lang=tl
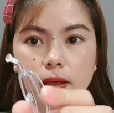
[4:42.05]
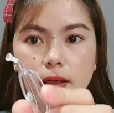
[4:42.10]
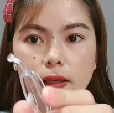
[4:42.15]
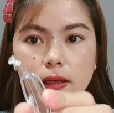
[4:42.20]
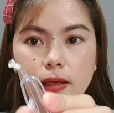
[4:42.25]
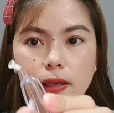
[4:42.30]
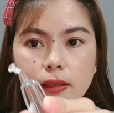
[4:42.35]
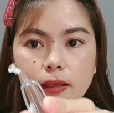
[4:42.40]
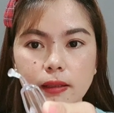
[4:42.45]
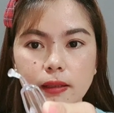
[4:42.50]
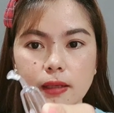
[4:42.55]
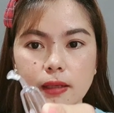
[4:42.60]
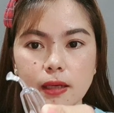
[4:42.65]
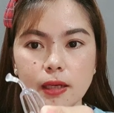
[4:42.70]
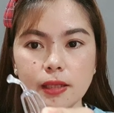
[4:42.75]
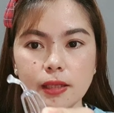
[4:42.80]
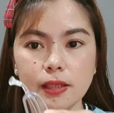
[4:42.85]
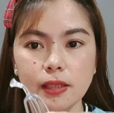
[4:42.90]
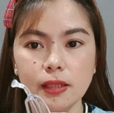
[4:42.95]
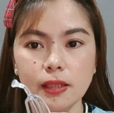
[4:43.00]
Ayan,
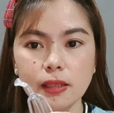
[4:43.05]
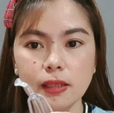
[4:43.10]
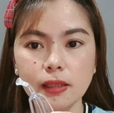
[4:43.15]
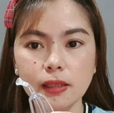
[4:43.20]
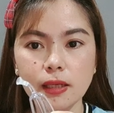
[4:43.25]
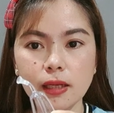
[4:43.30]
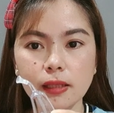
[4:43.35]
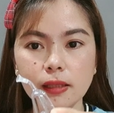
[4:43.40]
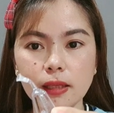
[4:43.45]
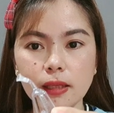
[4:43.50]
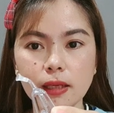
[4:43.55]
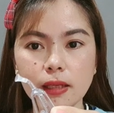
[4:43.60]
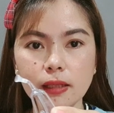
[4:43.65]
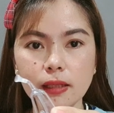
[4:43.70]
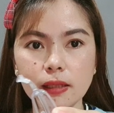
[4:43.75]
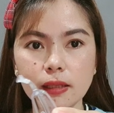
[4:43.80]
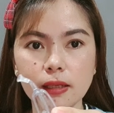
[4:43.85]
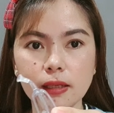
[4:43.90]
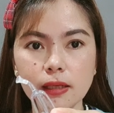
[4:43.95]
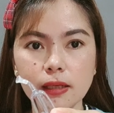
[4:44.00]
ganyan lang natin.
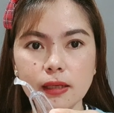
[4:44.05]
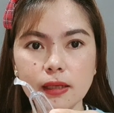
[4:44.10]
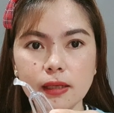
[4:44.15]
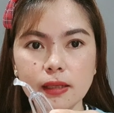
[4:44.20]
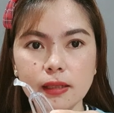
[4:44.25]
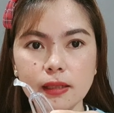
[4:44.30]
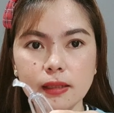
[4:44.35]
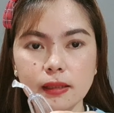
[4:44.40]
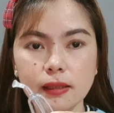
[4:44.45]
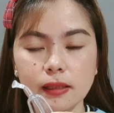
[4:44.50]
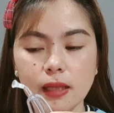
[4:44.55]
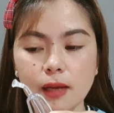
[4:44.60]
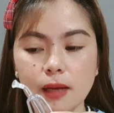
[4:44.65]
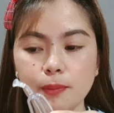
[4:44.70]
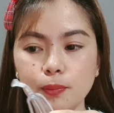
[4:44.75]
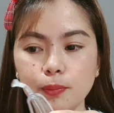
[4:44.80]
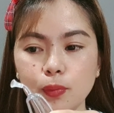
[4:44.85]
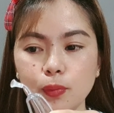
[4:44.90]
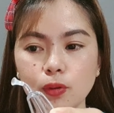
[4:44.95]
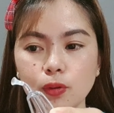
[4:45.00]
Ayan.
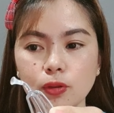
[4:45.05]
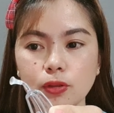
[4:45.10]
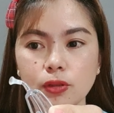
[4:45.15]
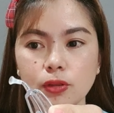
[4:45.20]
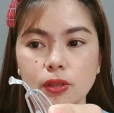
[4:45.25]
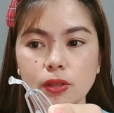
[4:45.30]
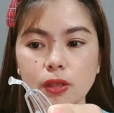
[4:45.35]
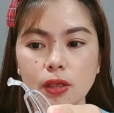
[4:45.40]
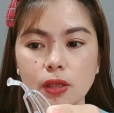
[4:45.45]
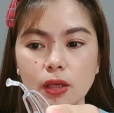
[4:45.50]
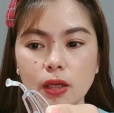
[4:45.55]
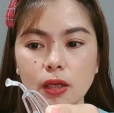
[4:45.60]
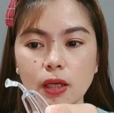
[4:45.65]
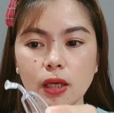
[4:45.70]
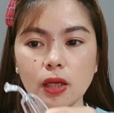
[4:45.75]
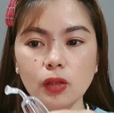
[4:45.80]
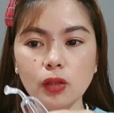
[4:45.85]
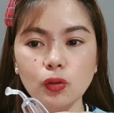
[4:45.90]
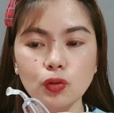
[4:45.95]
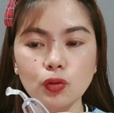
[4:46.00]
Tapos,
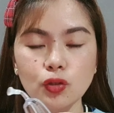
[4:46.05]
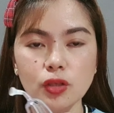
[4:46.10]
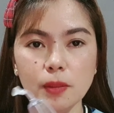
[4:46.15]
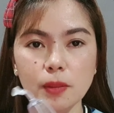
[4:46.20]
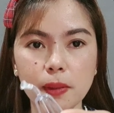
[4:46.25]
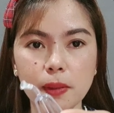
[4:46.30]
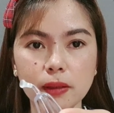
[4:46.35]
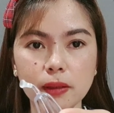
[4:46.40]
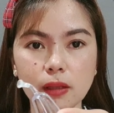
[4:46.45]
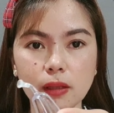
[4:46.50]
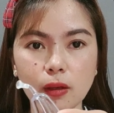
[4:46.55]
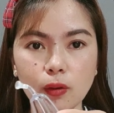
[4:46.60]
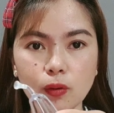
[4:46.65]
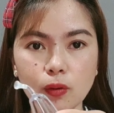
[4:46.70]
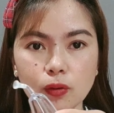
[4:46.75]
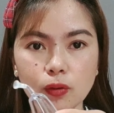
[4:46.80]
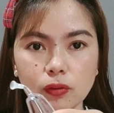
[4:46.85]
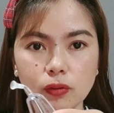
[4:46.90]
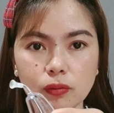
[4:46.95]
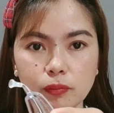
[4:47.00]
ito siya pang
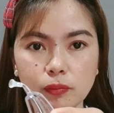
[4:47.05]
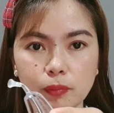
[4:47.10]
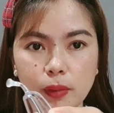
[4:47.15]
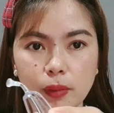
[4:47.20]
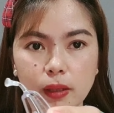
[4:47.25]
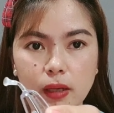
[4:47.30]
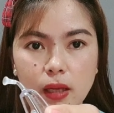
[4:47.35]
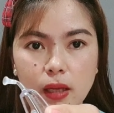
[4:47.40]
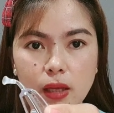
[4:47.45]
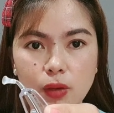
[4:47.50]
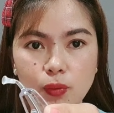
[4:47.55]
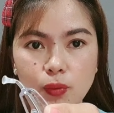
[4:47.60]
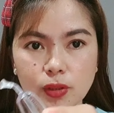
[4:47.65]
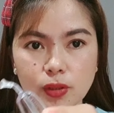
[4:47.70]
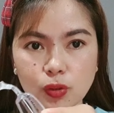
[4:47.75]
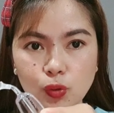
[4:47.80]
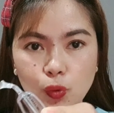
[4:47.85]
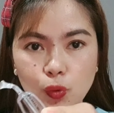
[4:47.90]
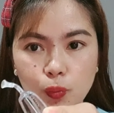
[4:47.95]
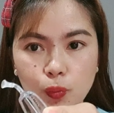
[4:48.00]
dakot para
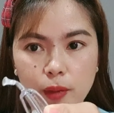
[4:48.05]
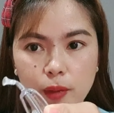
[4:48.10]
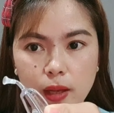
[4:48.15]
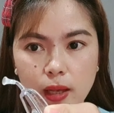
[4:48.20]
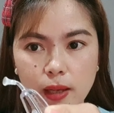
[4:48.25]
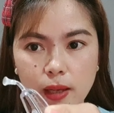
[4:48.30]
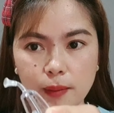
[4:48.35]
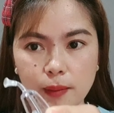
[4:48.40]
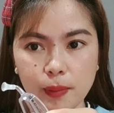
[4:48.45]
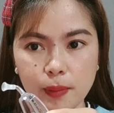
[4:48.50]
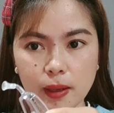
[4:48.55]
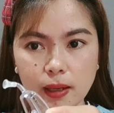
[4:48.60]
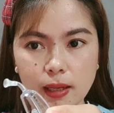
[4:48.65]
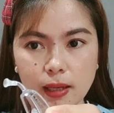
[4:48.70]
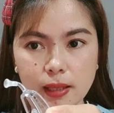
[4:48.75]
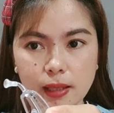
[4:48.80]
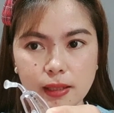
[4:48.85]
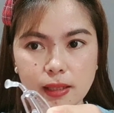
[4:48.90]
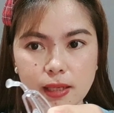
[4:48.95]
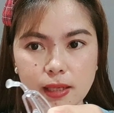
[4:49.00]
iwas dumi. Pang
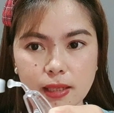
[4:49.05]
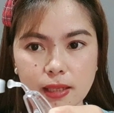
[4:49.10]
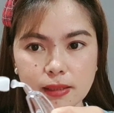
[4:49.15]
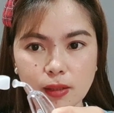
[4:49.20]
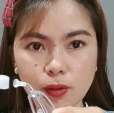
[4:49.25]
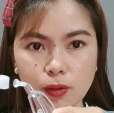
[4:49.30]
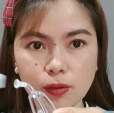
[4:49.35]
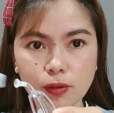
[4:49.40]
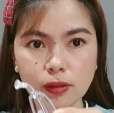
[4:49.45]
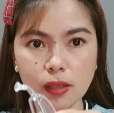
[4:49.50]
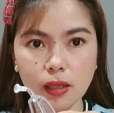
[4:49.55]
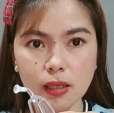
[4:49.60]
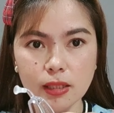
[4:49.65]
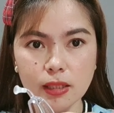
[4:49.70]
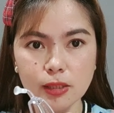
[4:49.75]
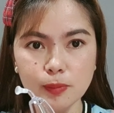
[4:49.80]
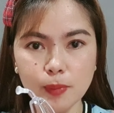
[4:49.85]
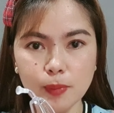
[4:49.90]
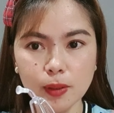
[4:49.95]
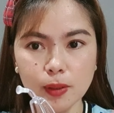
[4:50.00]
ganyan. Sa
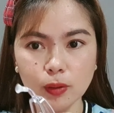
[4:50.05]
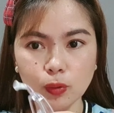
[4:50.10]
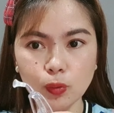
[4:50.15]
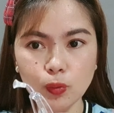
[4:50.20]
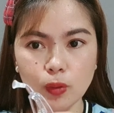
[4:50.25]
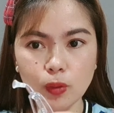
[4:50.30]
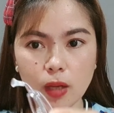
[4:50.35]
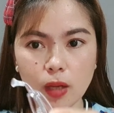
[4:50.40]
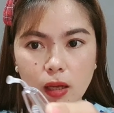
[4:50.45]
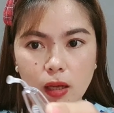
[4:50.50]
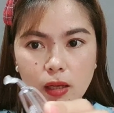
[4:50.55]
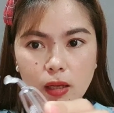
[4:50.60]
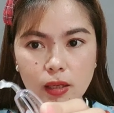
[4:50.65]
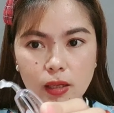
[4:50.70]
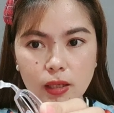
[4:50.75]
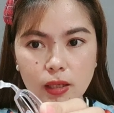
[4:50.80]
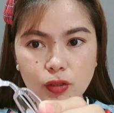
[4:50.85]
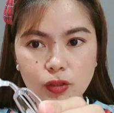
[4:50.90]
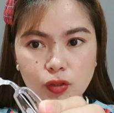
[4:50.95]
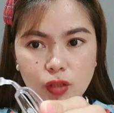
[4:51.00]
contactless contact lens, pang tulak.
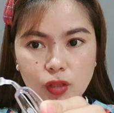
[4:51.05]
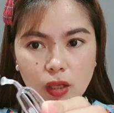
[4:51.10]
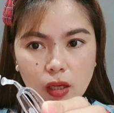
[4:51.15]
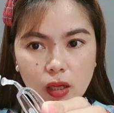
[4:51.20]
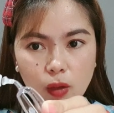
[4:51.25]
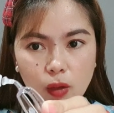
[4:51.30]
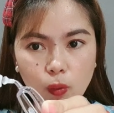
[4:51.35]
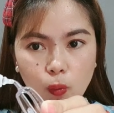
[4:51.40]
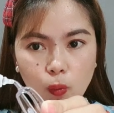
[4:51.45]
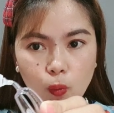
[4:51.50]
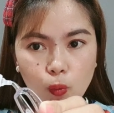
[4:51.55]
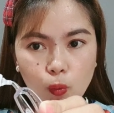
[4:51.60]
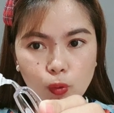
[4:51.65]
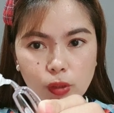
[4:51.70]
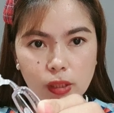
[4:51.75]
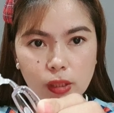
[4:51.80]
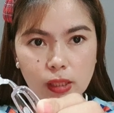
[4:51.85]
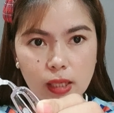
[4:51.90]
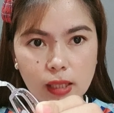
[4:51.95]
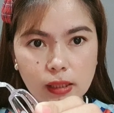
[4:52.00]
Tsaka
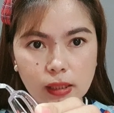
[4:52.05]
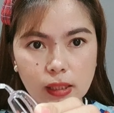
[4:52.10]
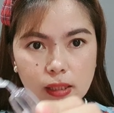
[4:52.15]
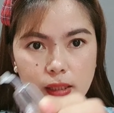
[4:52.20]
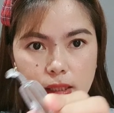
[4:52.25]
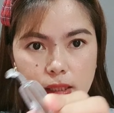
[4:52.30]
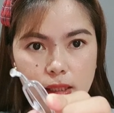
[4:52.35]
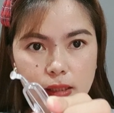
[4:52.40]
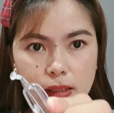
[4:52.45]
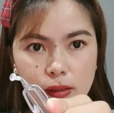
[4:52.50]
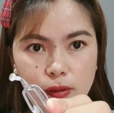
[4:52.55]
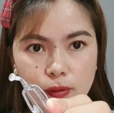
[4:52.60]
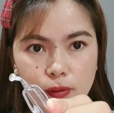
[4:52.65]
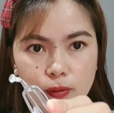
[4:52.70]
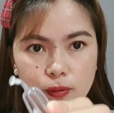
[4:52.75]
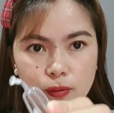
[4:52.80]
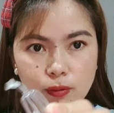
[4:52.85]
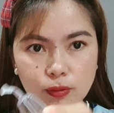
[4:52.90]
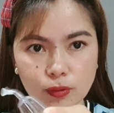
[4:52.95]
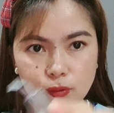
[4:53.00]
kukunin natin dito.
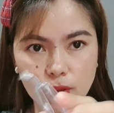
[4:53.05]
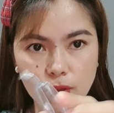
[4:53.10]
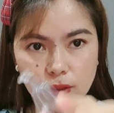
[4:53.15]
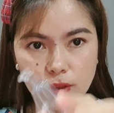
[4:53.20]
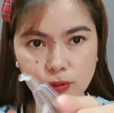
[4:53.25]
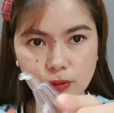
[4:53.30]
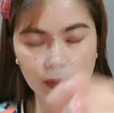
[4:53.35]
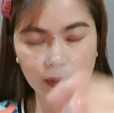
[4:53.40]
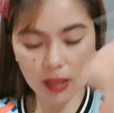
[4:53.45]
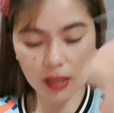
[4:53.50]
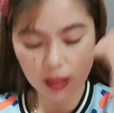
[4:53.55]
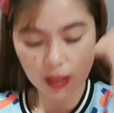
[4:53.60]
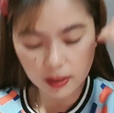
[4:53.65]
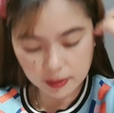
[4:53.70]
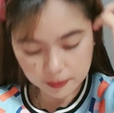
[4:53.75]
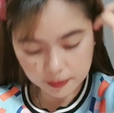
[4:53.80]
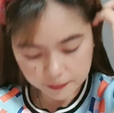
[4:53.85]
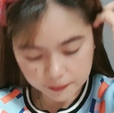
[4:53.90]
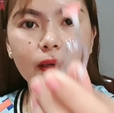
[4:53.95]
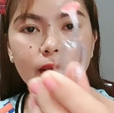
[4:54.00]
So, ganun lang.
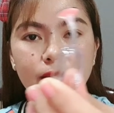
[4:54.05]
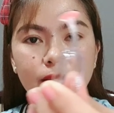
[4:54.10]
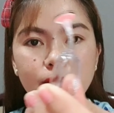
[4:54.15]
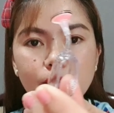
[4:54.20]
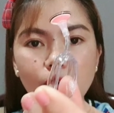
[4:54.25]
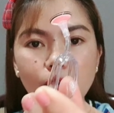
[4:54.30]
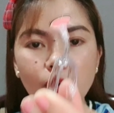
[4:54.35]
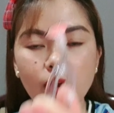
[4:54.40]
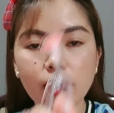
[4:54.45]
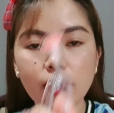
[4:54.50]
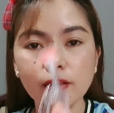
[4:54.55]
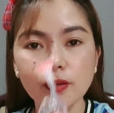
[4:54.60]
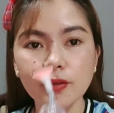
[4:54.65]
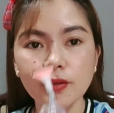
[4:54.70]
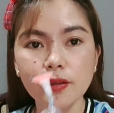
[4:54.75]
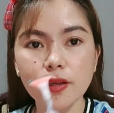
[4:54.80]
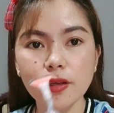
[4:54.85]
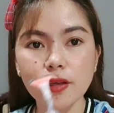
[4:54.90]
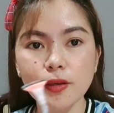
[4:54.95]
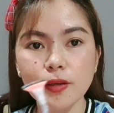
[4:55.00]
So, eto
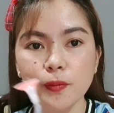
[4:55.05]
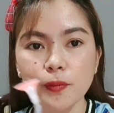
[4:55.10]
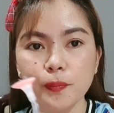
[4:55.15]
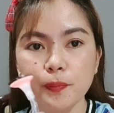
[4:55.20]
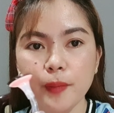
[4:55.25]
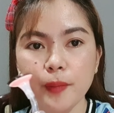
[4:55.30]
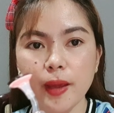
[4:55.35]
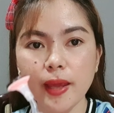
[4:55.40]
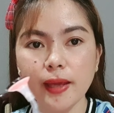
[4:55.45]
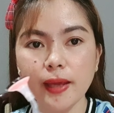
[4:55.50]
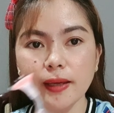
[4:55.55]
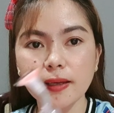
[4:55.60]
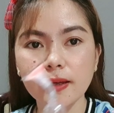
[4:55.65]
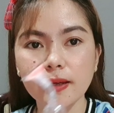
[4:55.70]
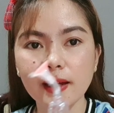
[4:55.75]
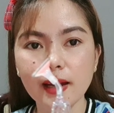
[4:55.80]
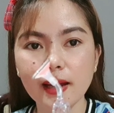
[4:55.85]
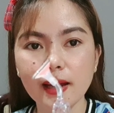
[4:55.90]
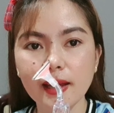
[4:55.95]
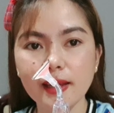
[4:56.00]
na yung pink
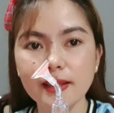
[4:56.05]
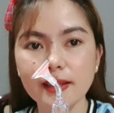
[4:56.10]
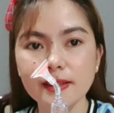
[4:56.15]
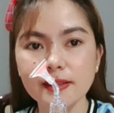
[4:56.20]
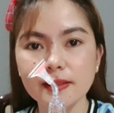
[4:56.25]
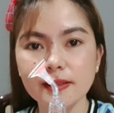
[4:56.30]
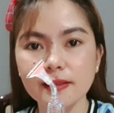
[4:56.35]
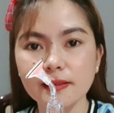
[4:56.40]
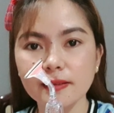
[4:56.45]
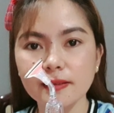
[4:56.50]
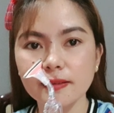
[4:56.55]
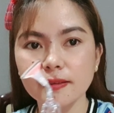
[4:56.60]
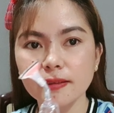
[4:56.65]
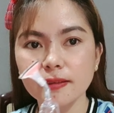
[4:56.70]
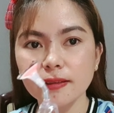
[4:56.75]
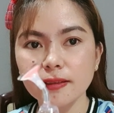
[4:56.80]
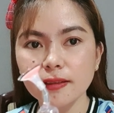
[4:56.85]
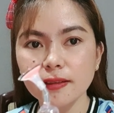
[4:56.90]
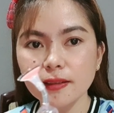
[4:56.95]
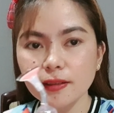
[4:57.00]
guys.
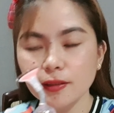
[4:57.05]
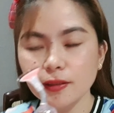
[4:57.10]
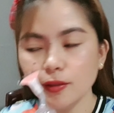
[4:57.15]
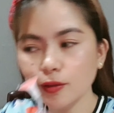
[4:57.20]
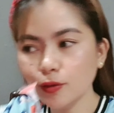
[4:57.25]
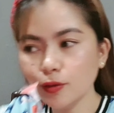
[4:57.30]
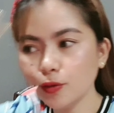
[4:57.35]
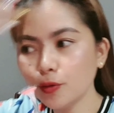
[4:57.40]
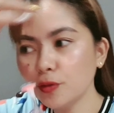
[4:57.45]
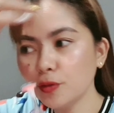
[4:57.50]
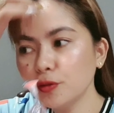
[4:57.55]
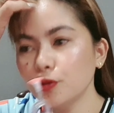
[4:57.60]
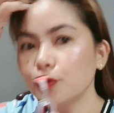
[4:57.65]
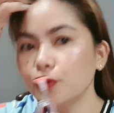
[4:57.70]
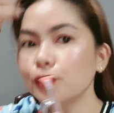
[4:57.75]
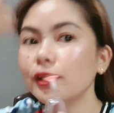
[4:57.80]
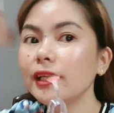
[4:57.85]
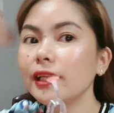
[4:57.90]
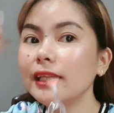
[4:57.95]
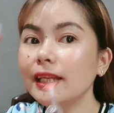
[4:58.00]

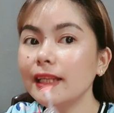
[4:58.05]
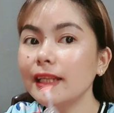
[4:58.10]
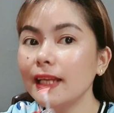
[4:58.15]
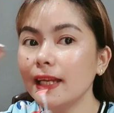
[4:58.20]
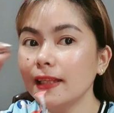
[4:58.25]
susuotin na